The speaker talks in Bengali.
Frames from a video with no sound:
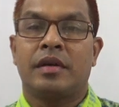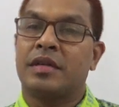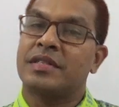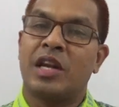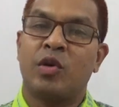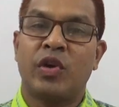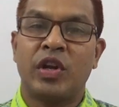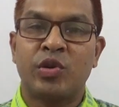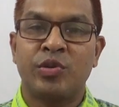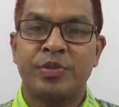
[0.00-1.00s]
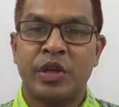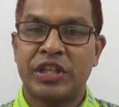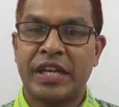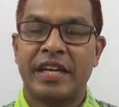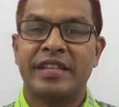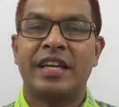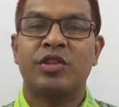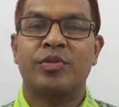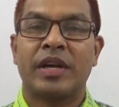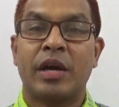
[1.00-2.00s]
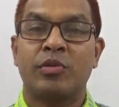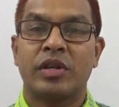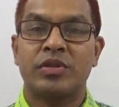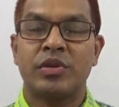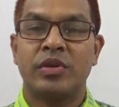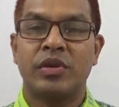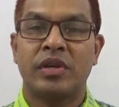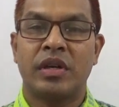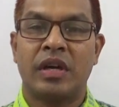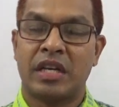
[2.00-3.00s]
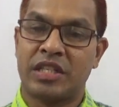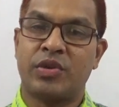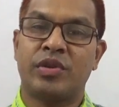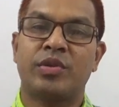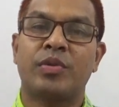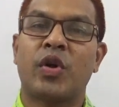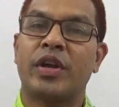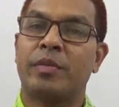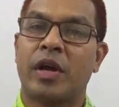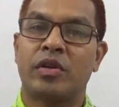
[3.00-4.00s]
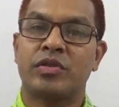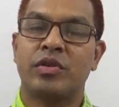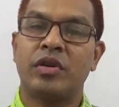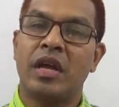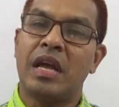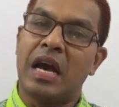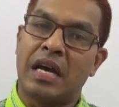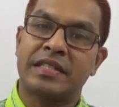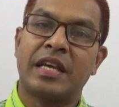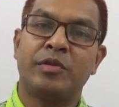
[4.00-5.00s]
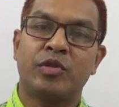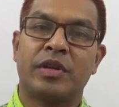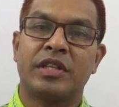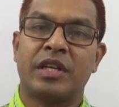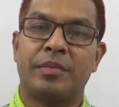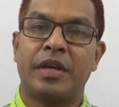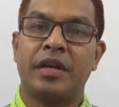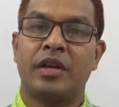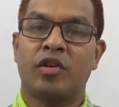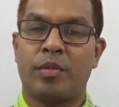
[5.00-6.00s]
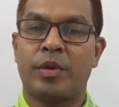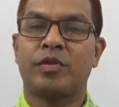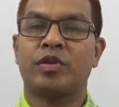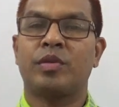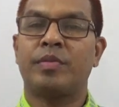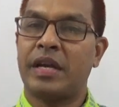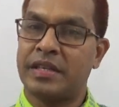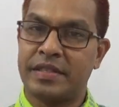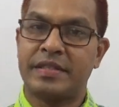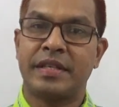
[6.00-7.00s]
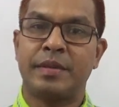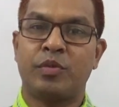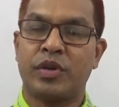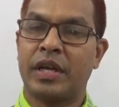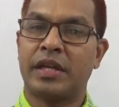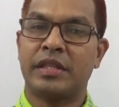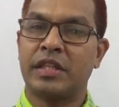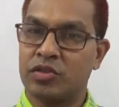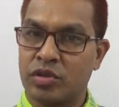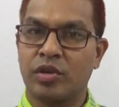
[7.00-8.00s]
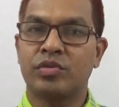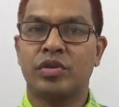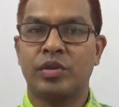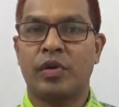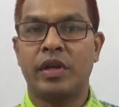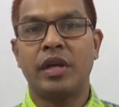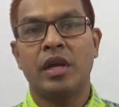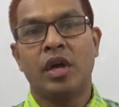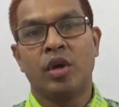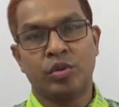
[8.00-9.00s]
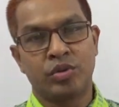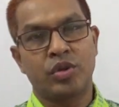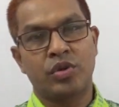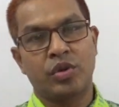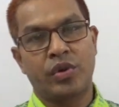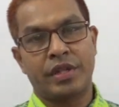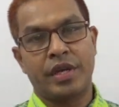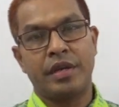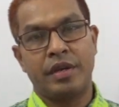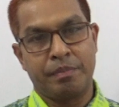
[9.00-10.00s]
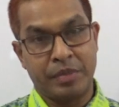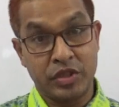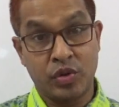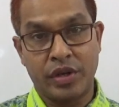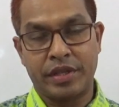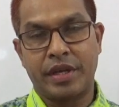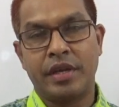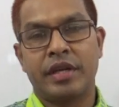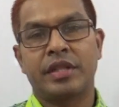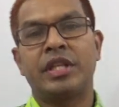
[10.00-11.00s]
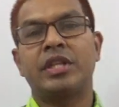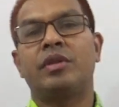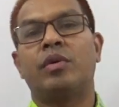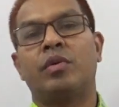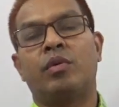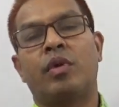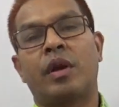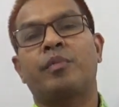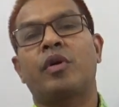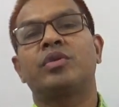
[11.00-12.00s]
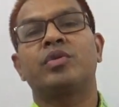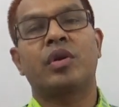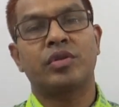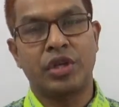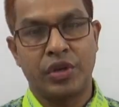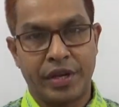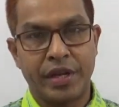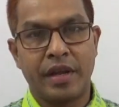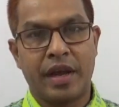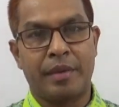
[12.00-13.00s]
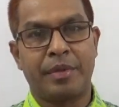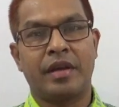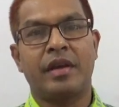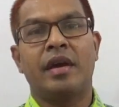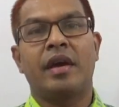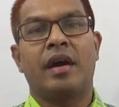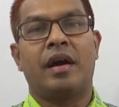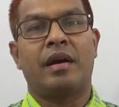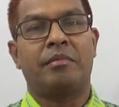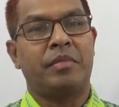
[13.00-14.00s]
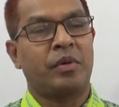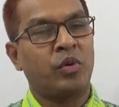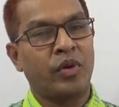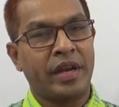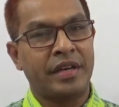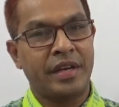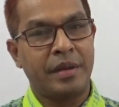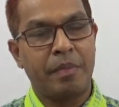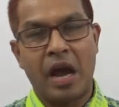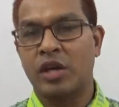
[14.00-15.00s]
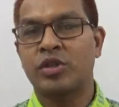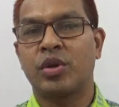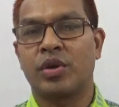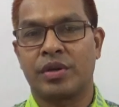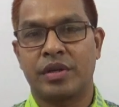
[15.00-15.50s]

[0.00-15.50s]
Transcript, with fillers: আসসালামু আলাইকুম প্রিয় শিক্ষার্থীরা তোমরা কেমন আছো আশা করি তোমরা অনেক ভালো আছো আজকে আমি তোমাদের সামনে নবম দশম বা এসএসসি পরীক্ষার্থীদের জন্যও যদি বলি উচ্চতর গণিতের বীজগণিতের ওয়ান পয়েন্ট টু অনুশীলনীর আমি কোনো একটি ফাংশন